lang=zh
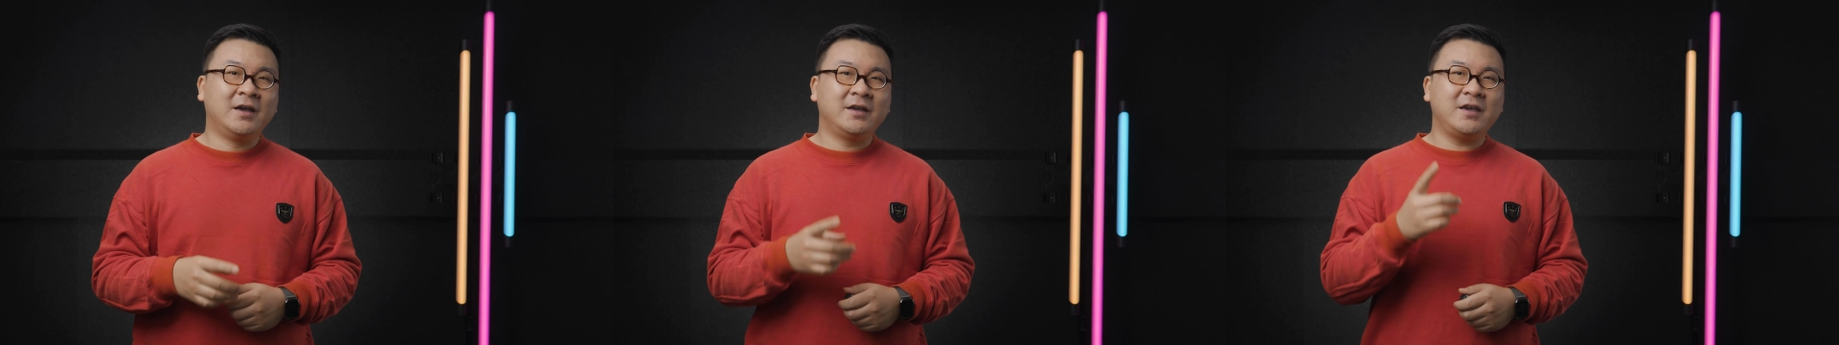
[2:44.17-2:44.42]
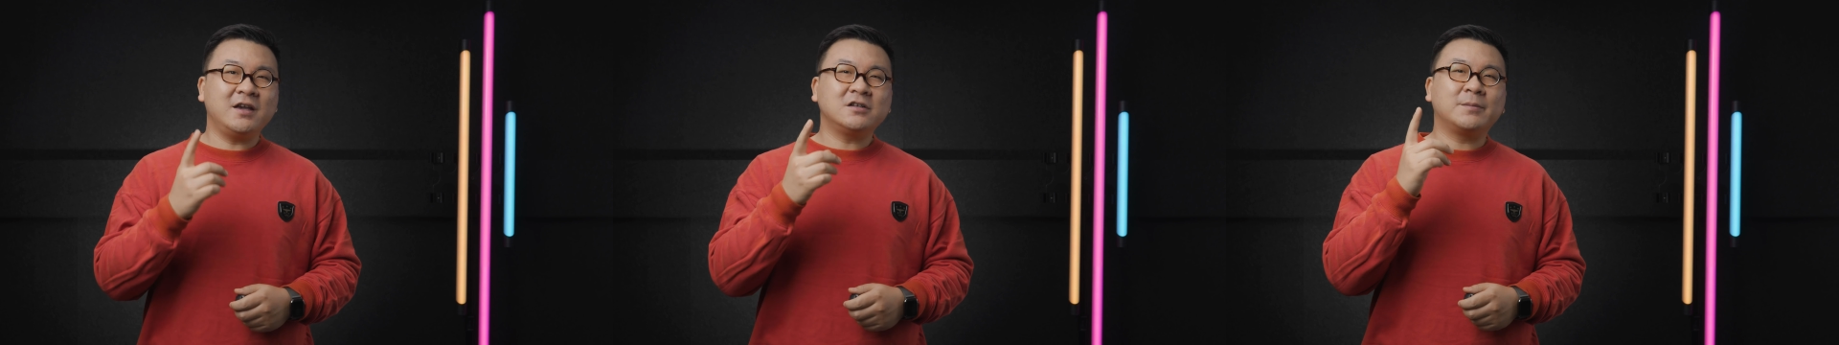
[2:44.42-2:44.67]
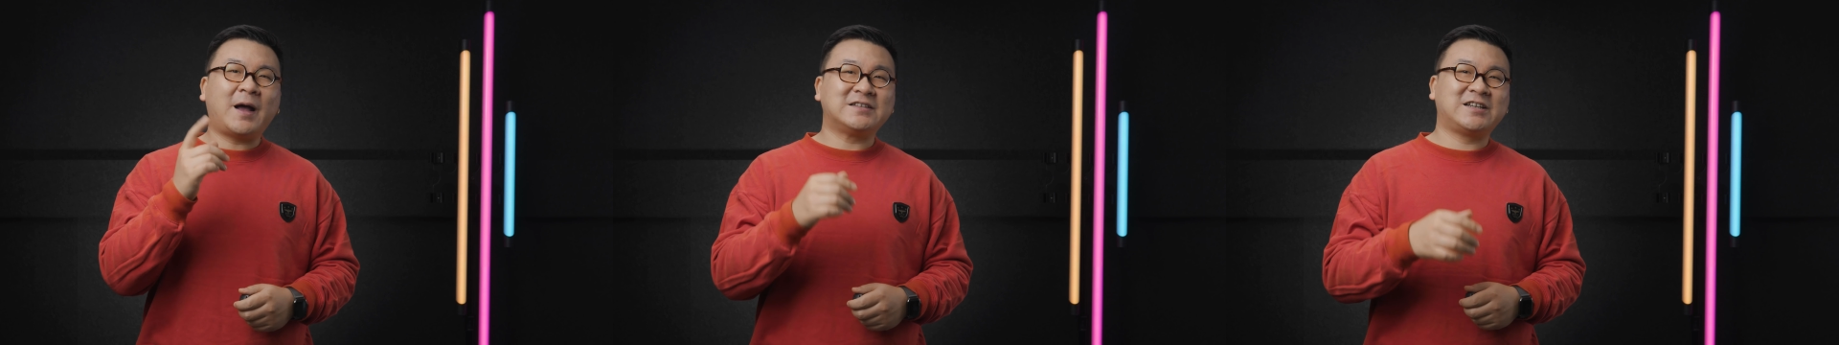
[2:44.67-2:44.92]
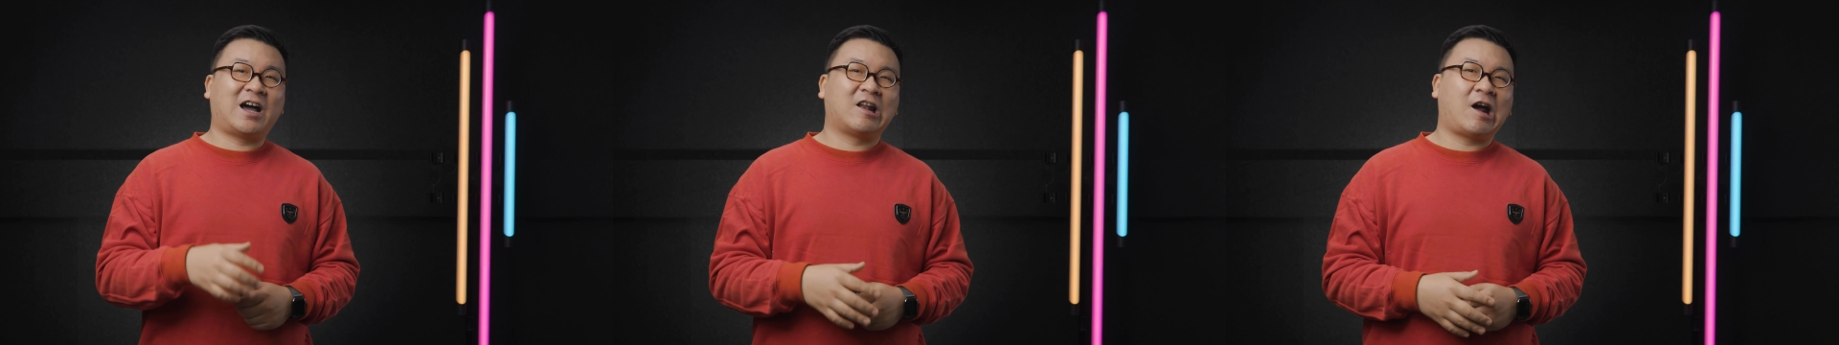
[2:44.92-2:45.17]
一是怕
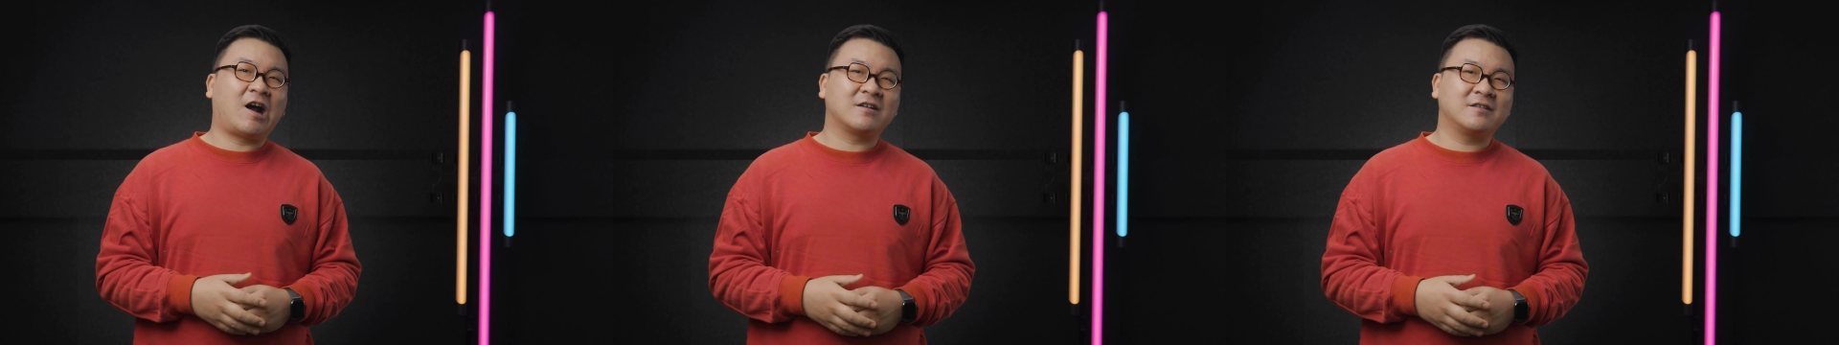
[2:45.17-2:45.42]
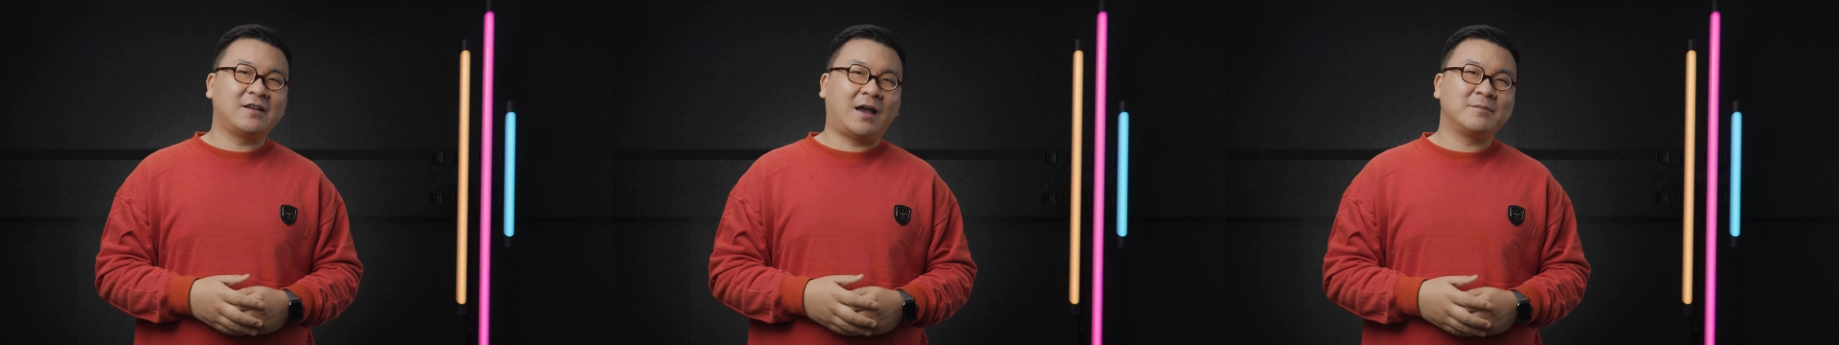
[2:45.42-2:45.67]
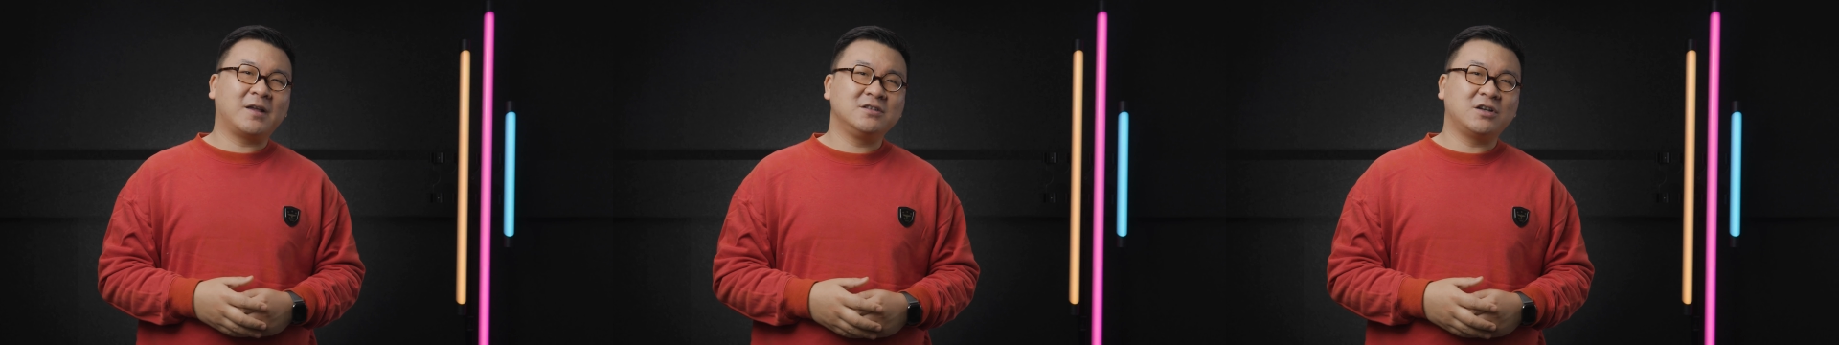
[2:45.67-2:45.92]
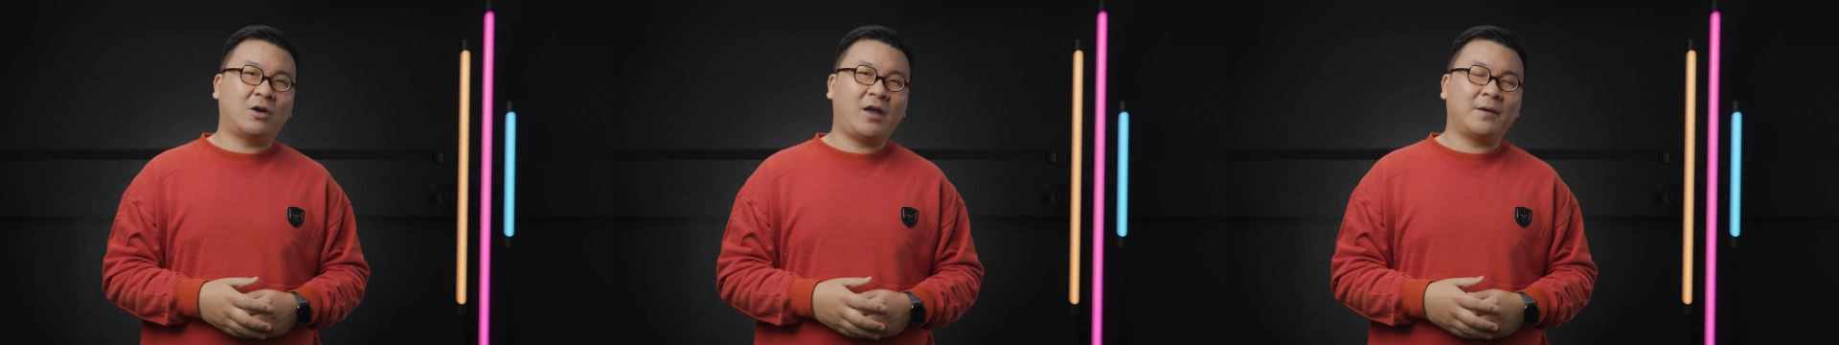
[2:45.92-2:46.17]
抢了二四 M 三的
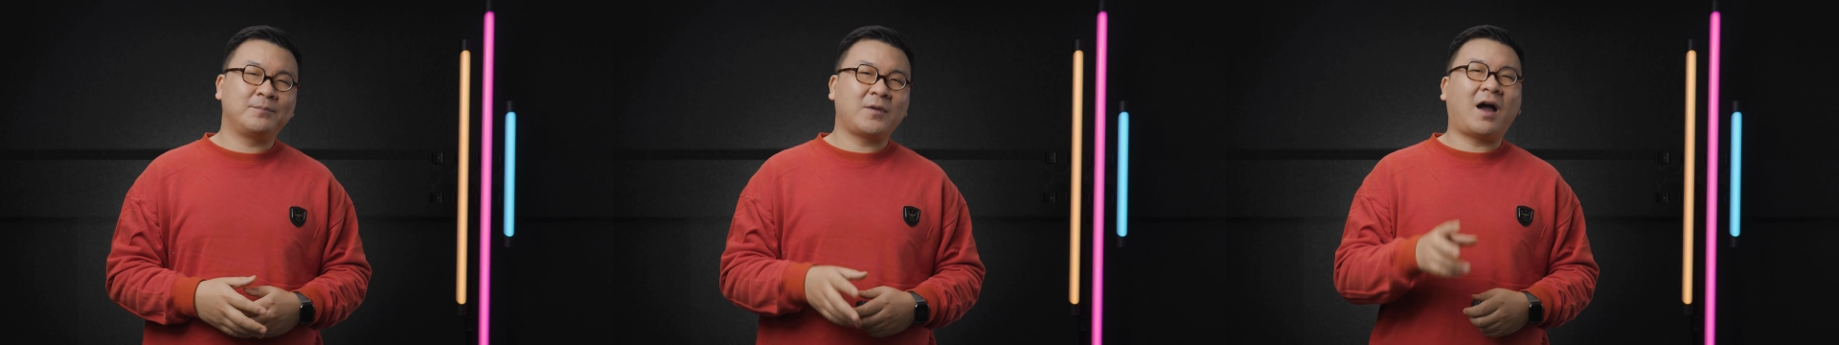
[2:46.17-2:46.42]
销量，